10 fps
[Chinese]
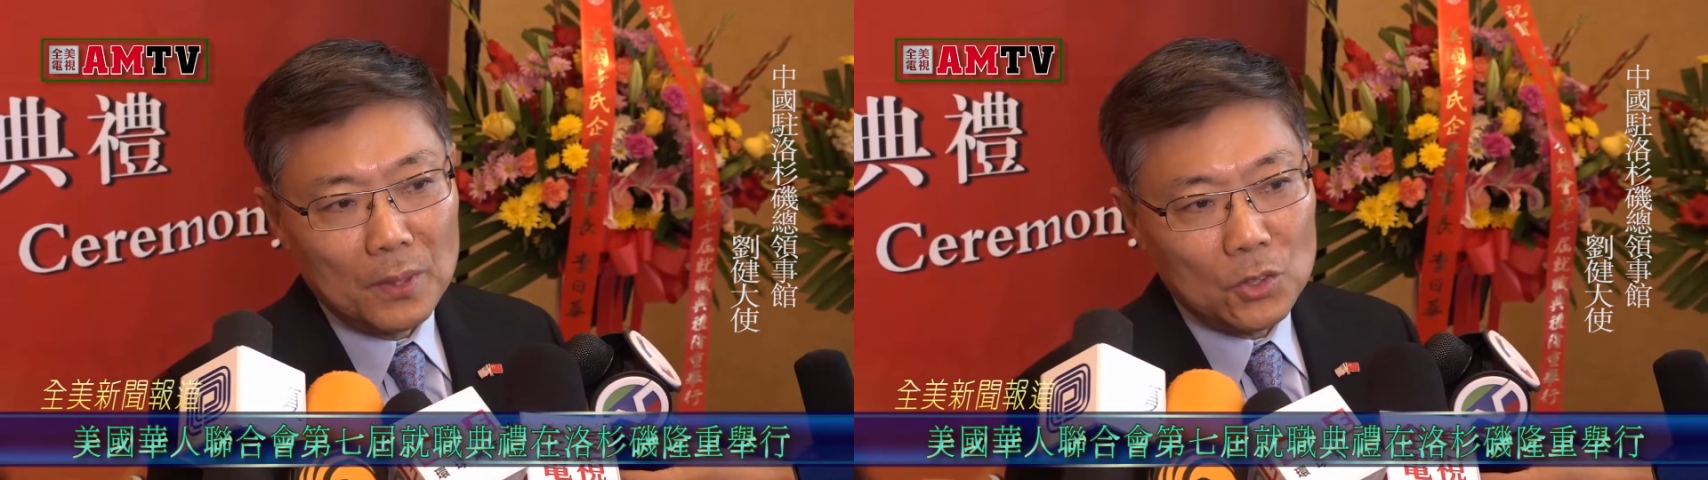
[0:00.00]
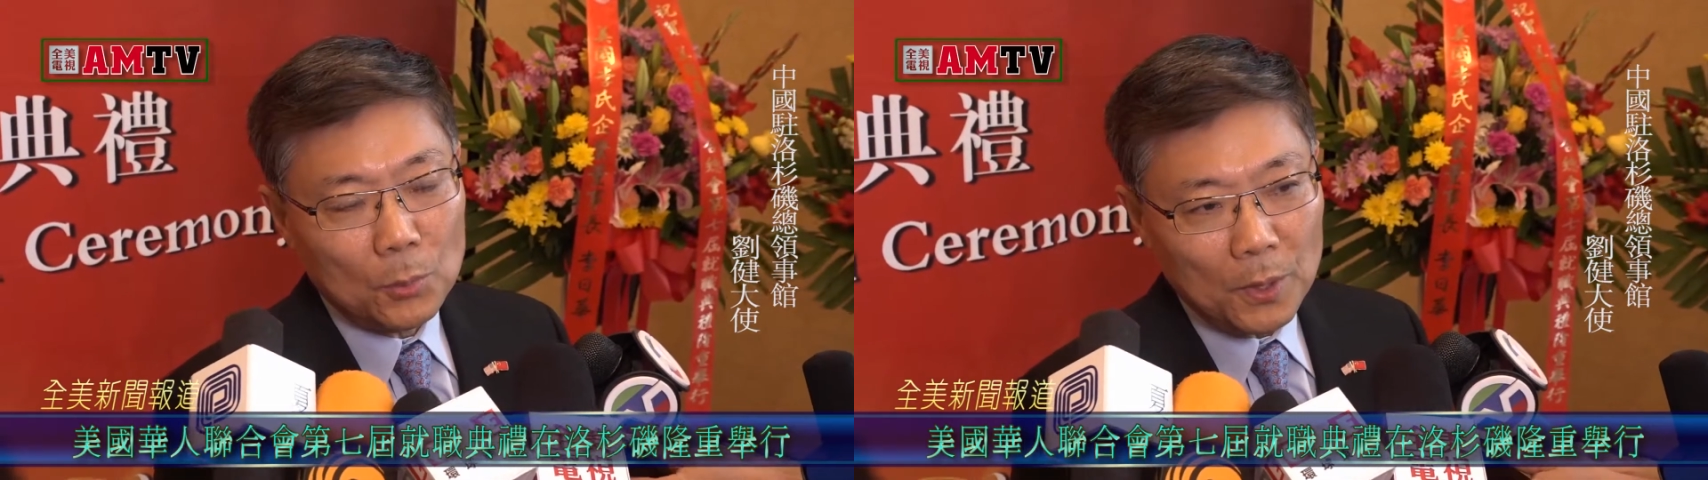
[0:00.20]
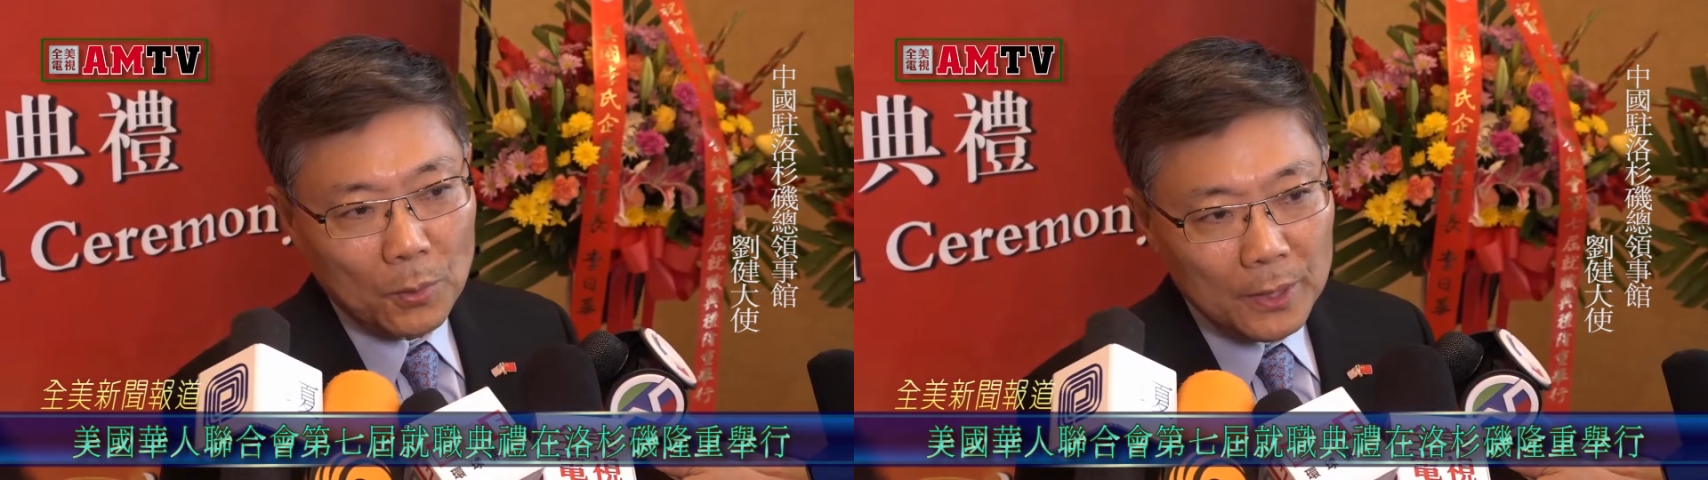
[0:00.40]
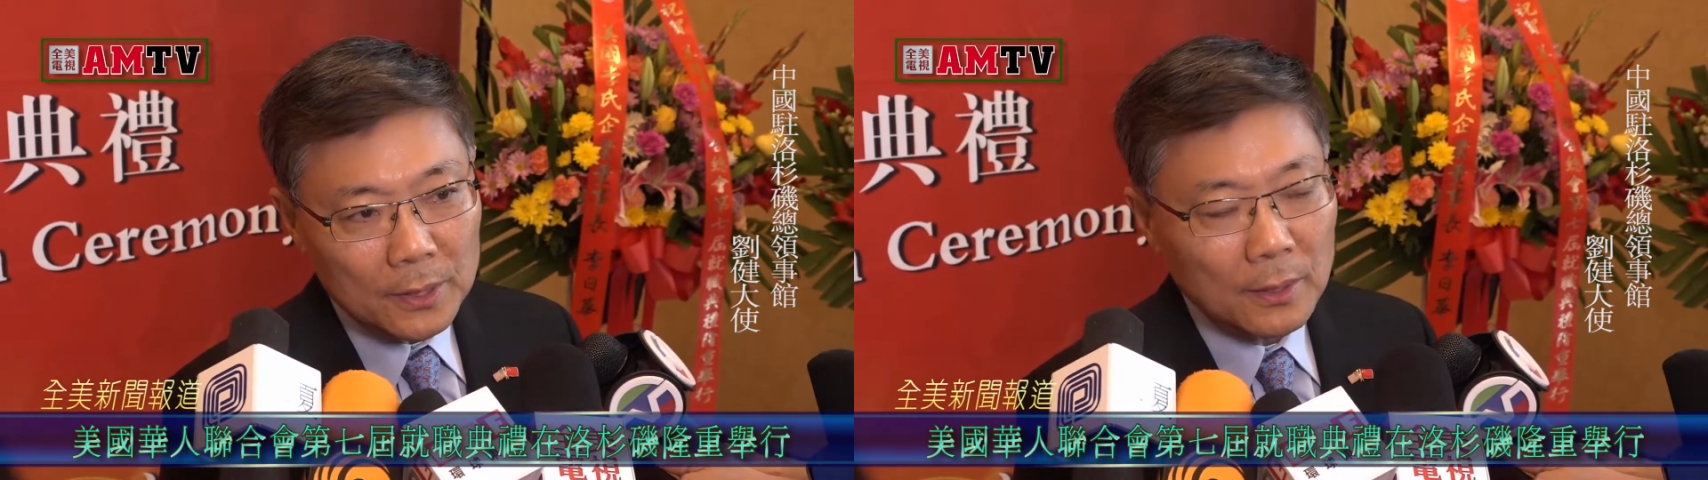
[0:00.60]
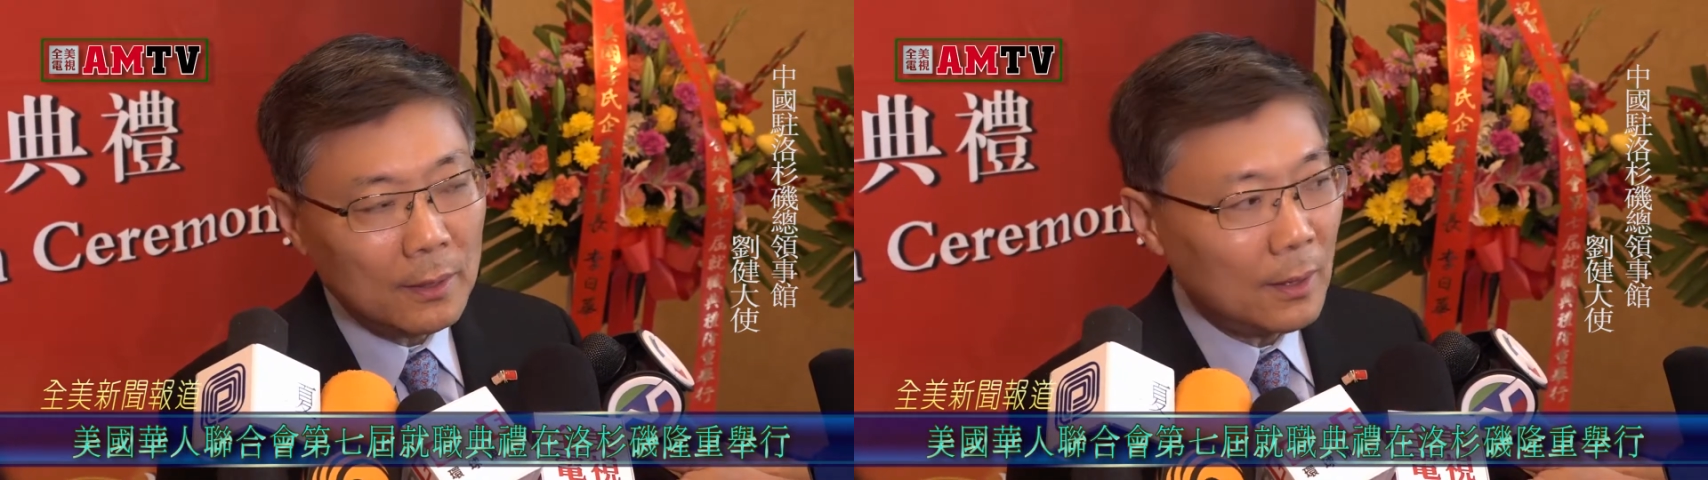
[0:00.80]
中美关
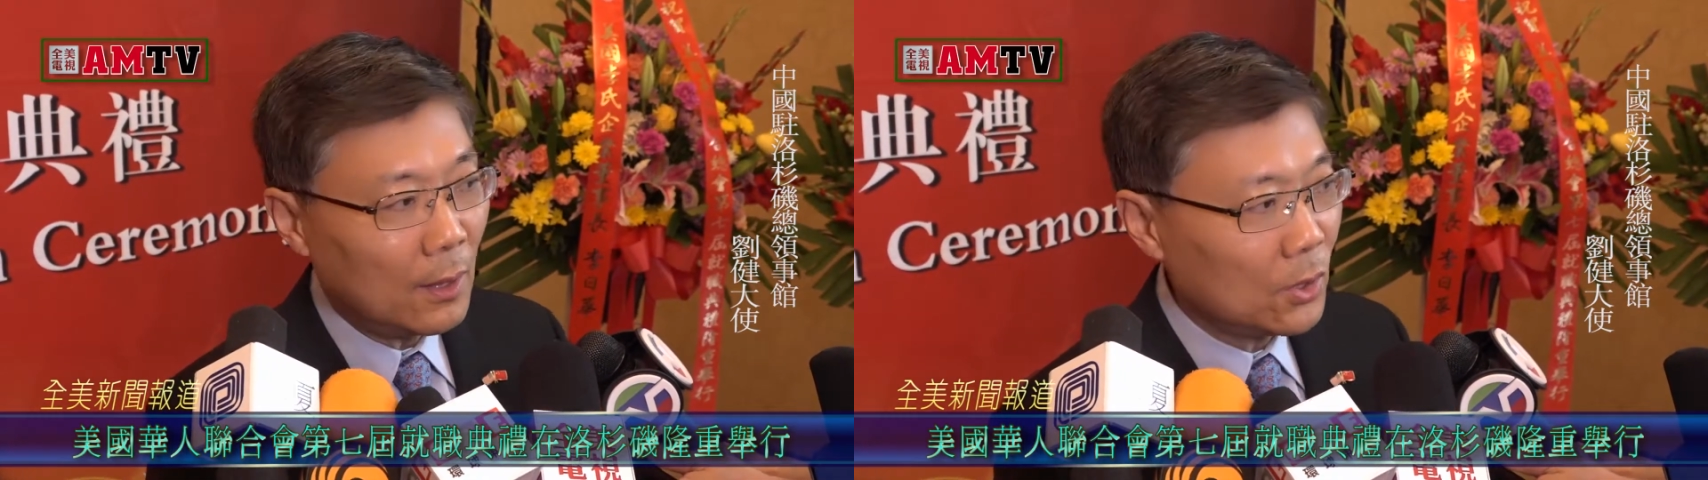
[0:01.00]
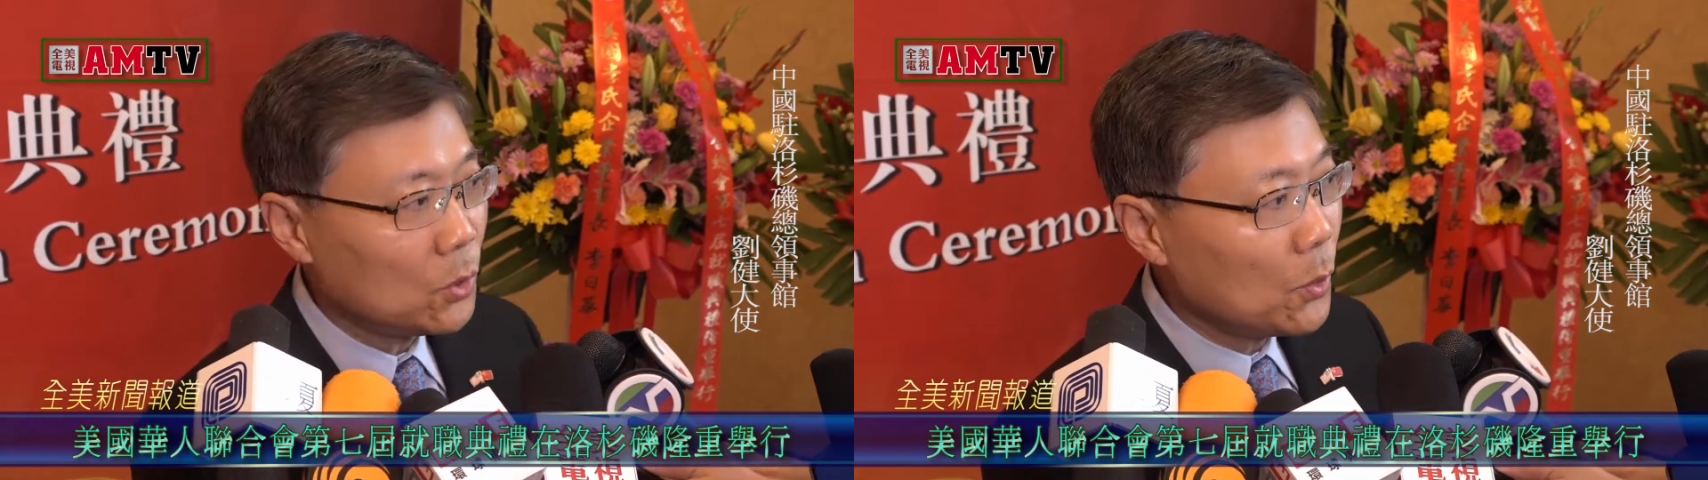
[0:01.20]
系也好，中